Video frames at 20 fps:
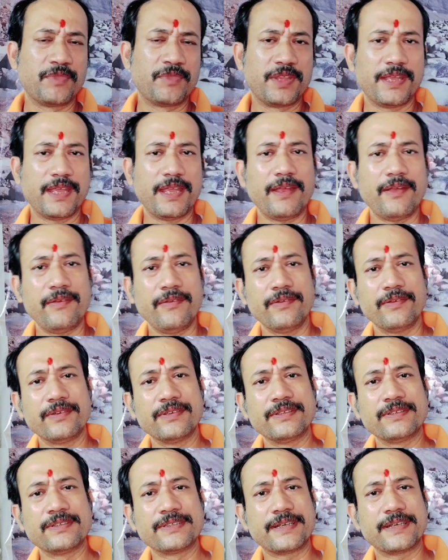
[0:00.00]
দিয়ে
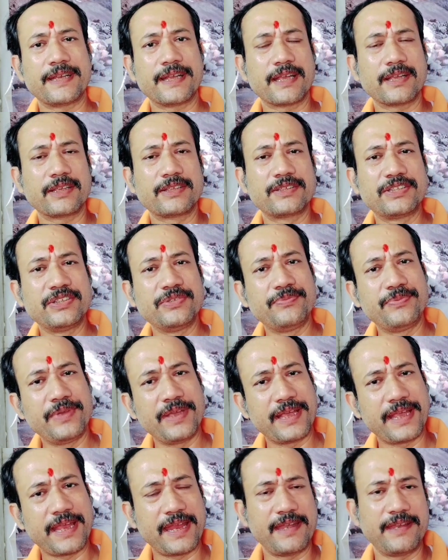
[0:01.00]
সেটাকে
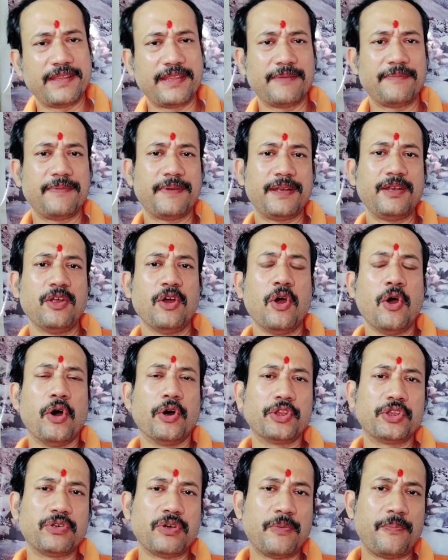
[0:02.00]
চিবিয়ে খেয়ে নিতে পারেন
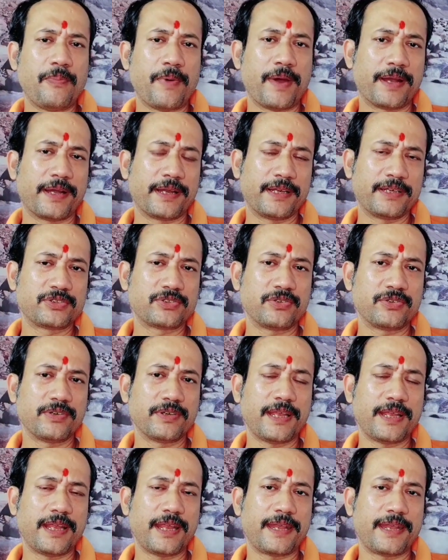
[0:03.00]
অথবা পানের
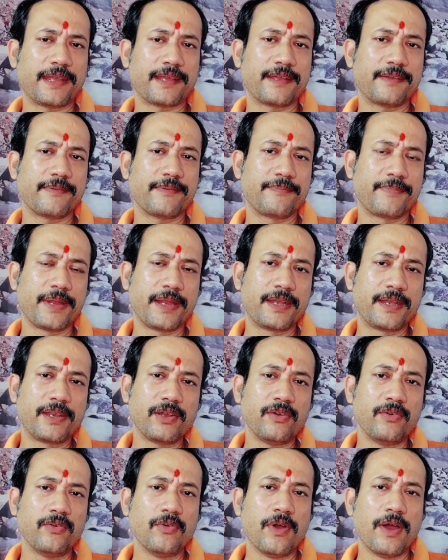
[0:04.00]
সঙ্গে এটাকে
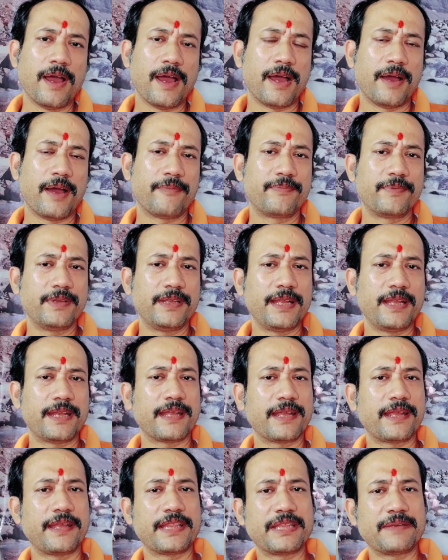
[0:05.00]
বেটেও আপনি
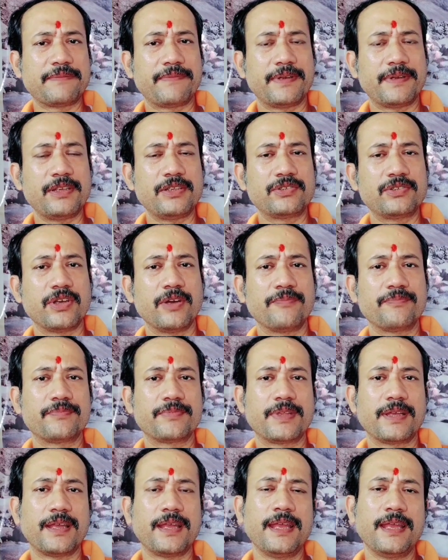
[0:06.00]
এটা খেতে পারেন
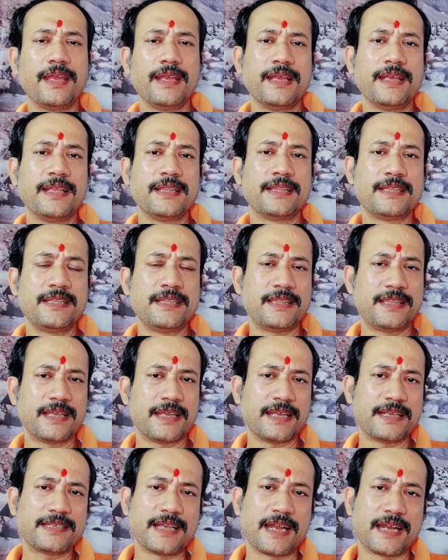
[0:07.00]
সপ্তাহে তিন
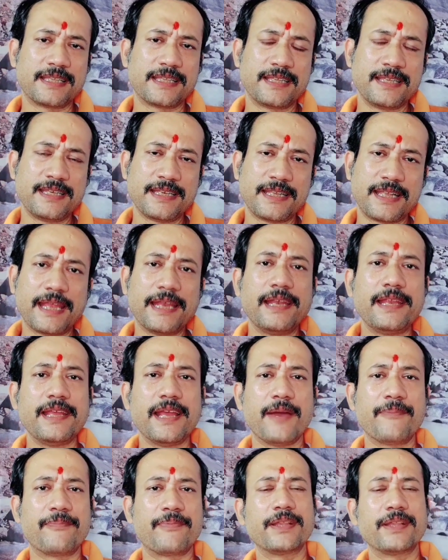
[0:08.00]
থেকে চার দিন খেলে
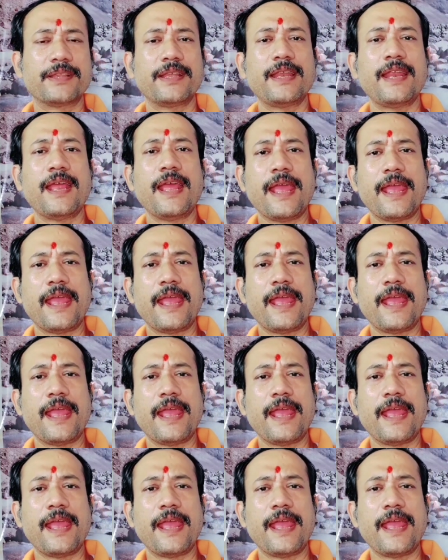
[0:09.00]
আপনাদের